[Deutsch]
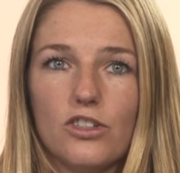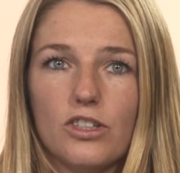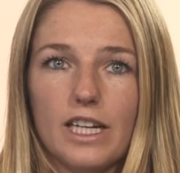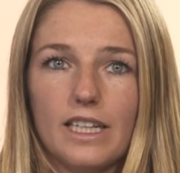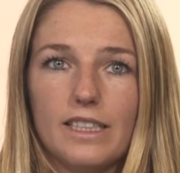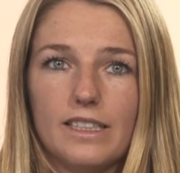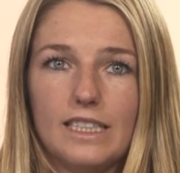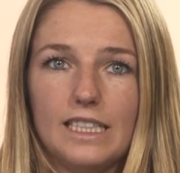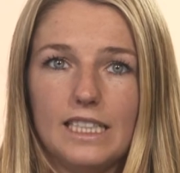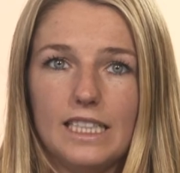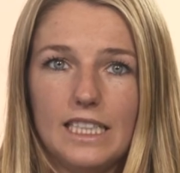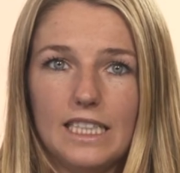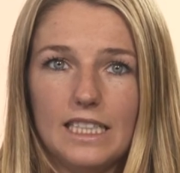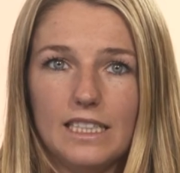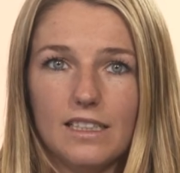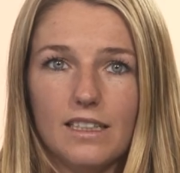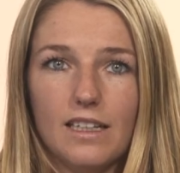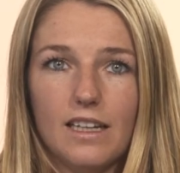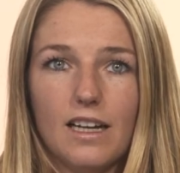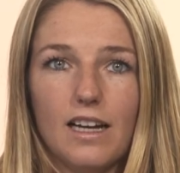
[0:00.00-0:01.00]

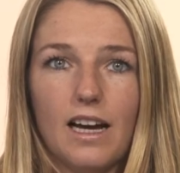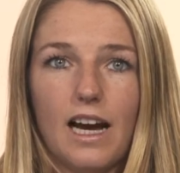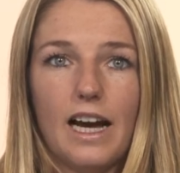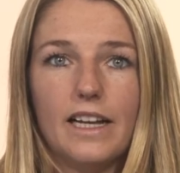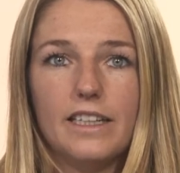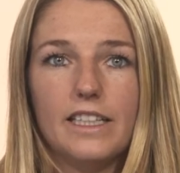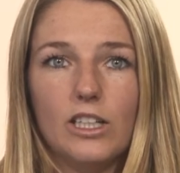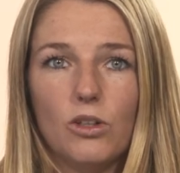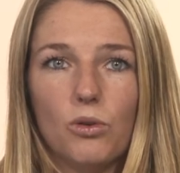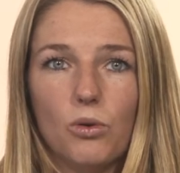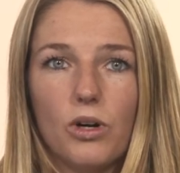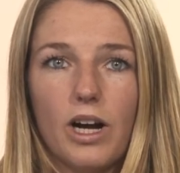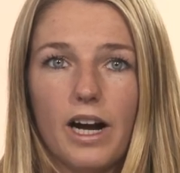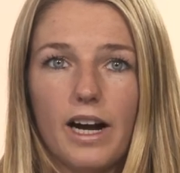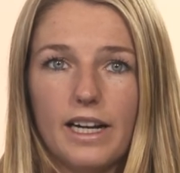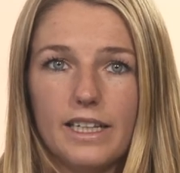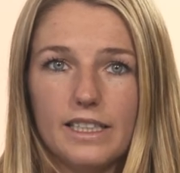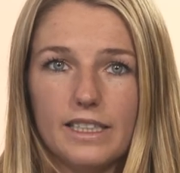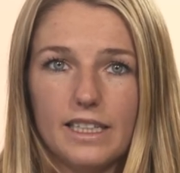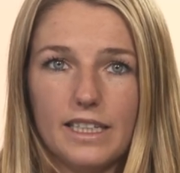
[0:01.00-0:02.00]
Strategien an die
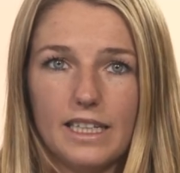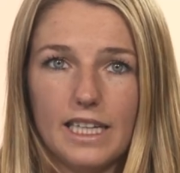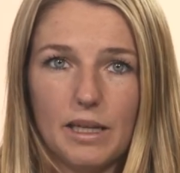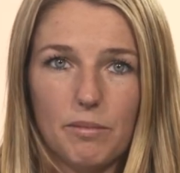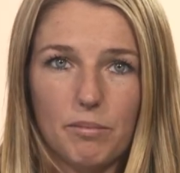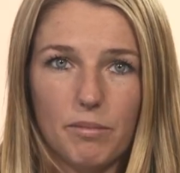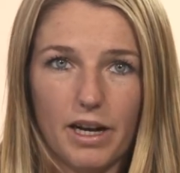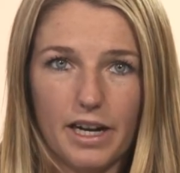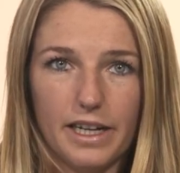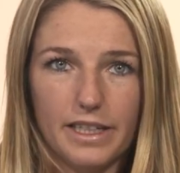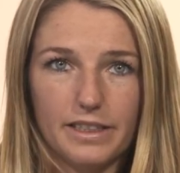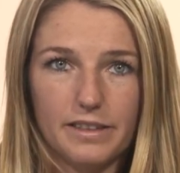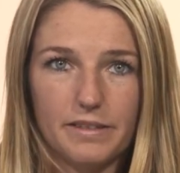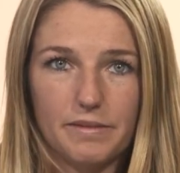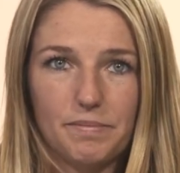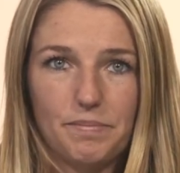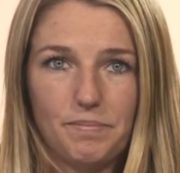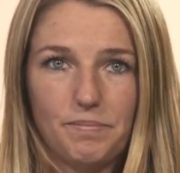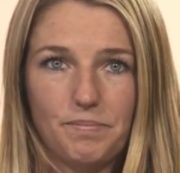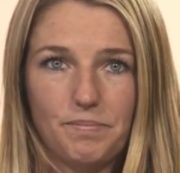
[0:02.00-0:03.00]
lokalen Gegebenheiten.